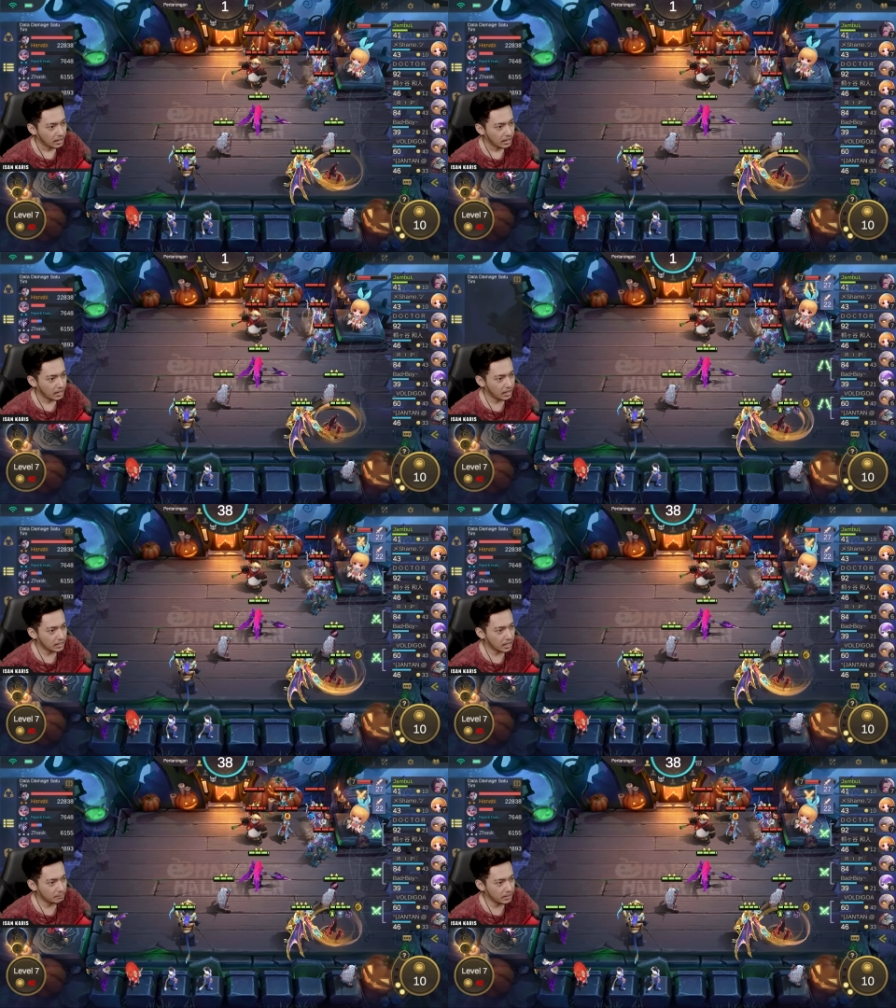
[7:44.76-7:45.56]

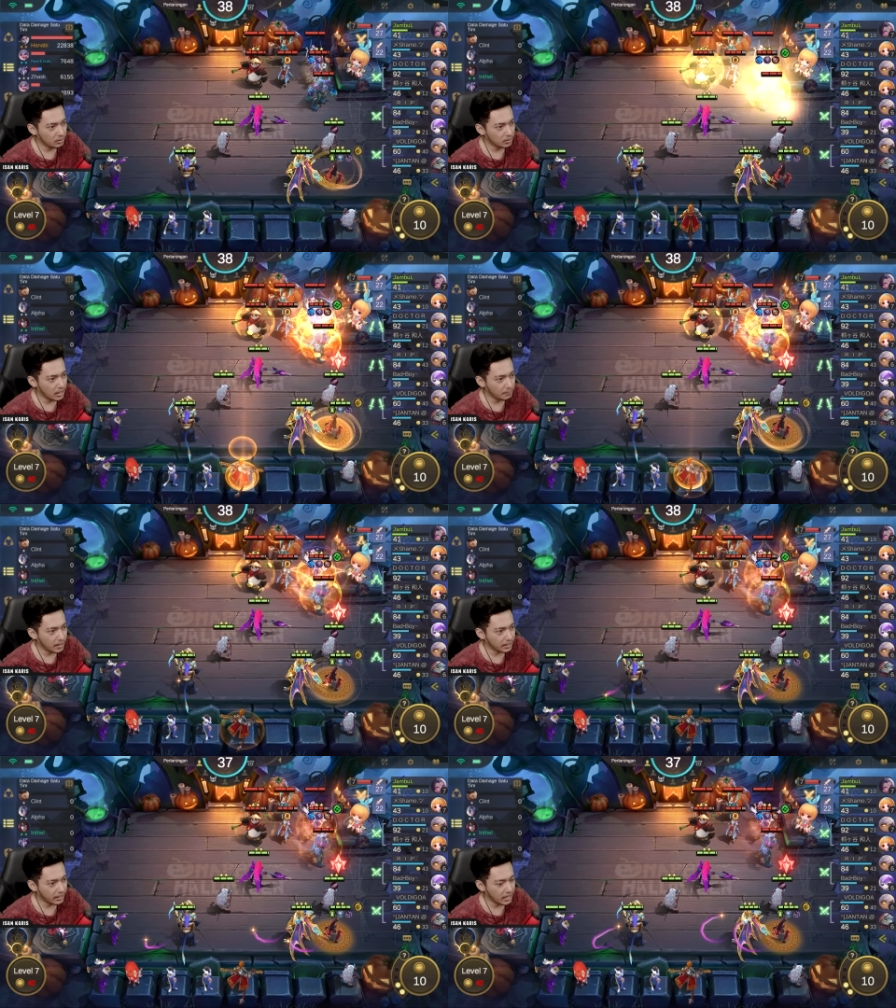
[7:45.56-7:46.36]
Hanabi udah
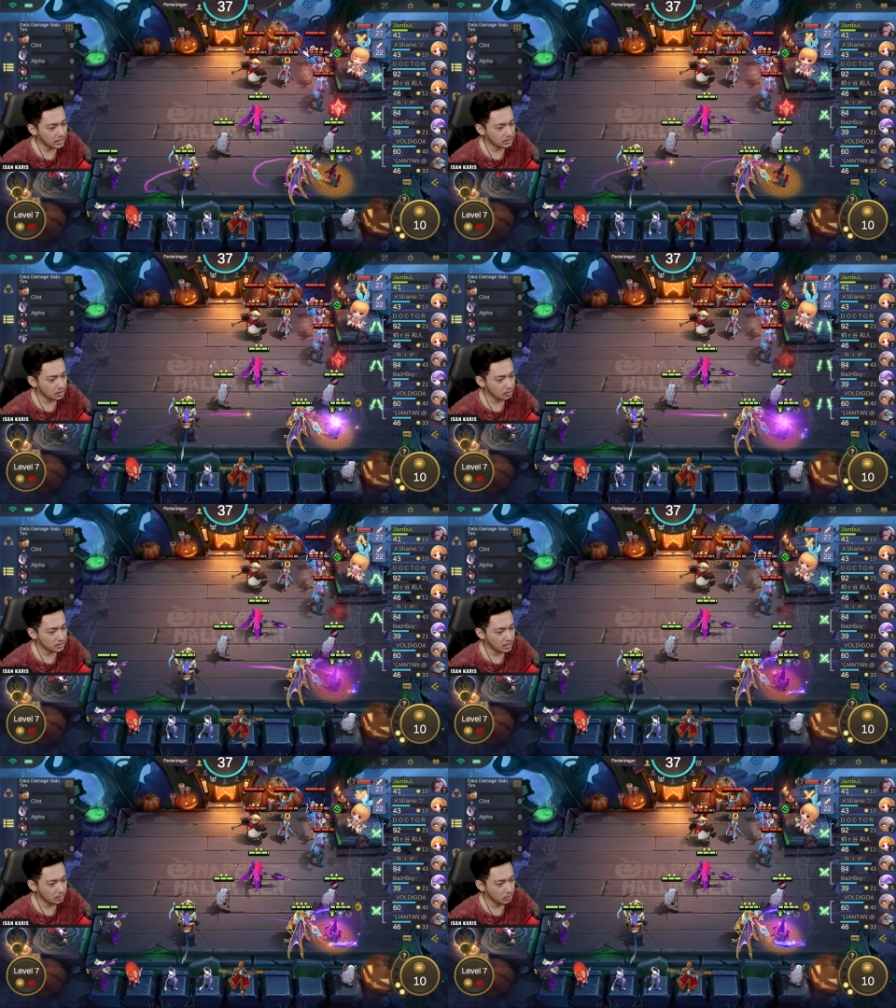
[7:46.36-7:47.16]
pakai Astro
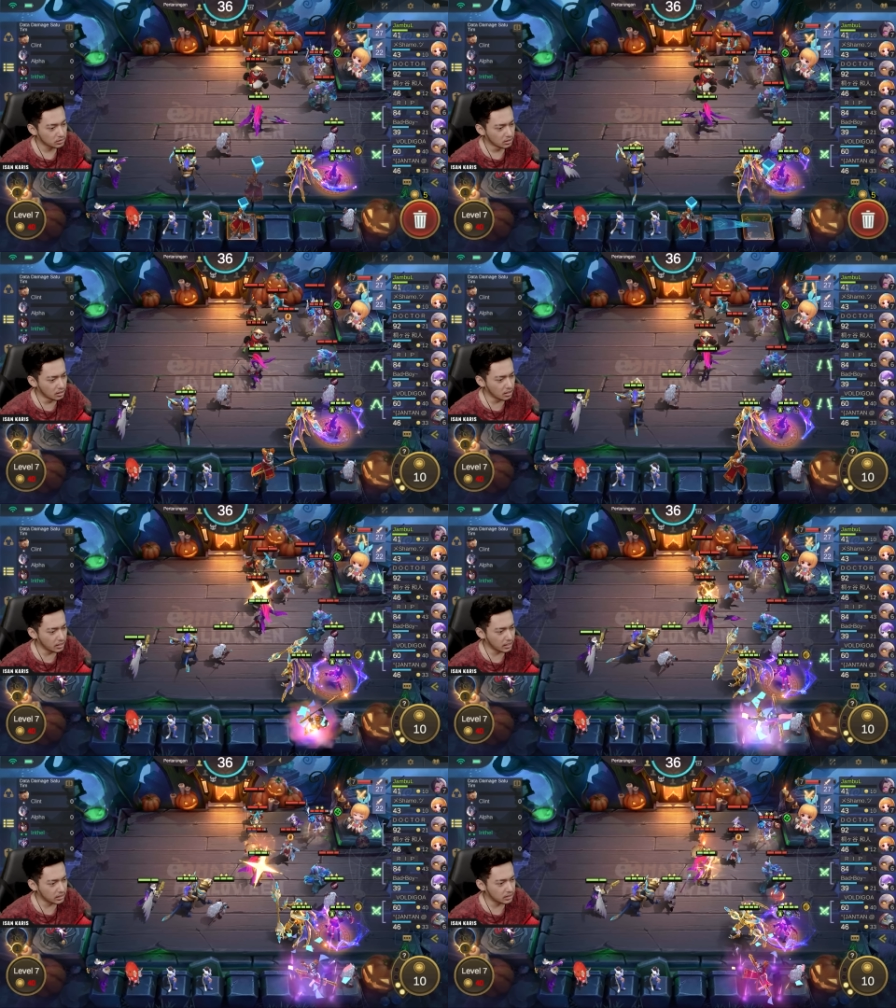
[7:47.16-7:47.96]
serang bos Uh
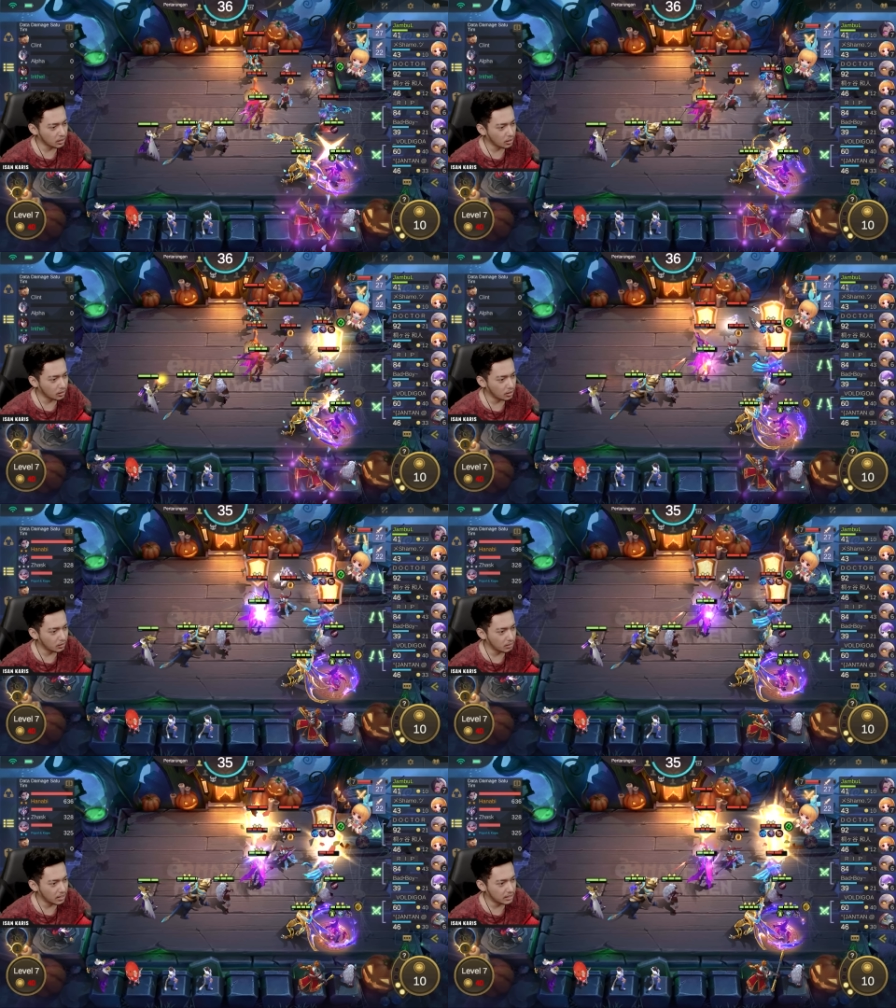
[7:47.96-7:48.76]
dikasih gokong
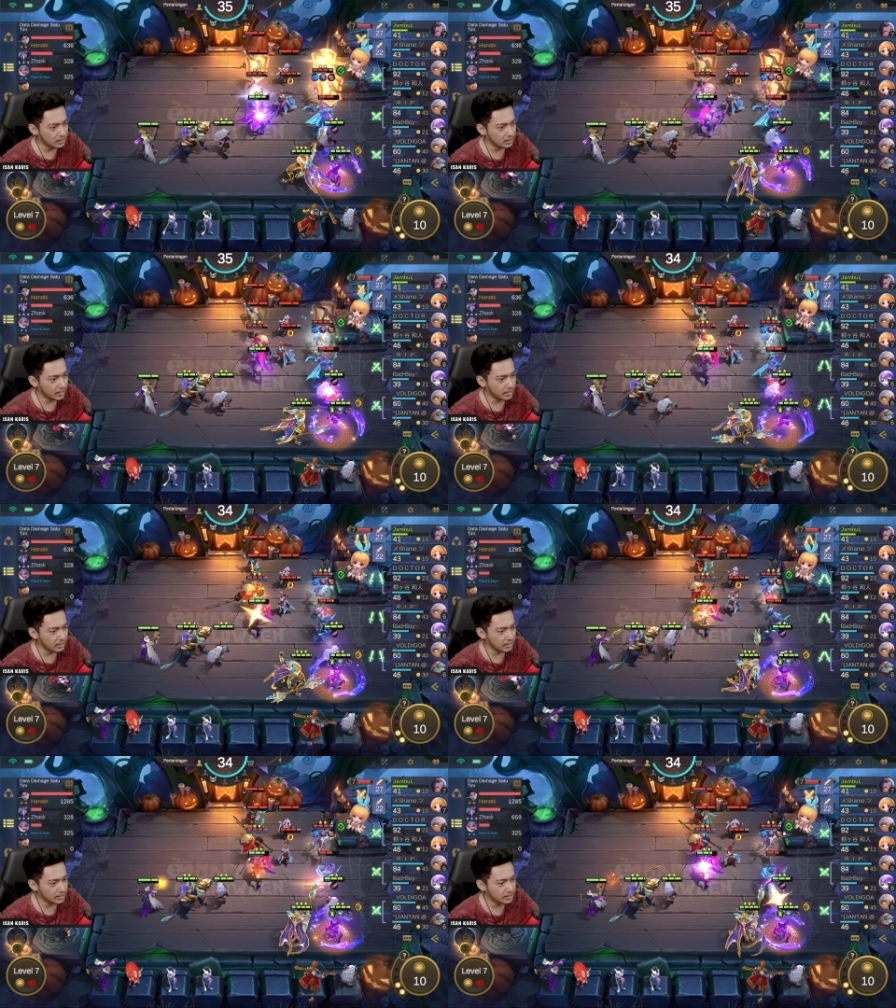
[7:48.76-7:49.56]
gua bangke enak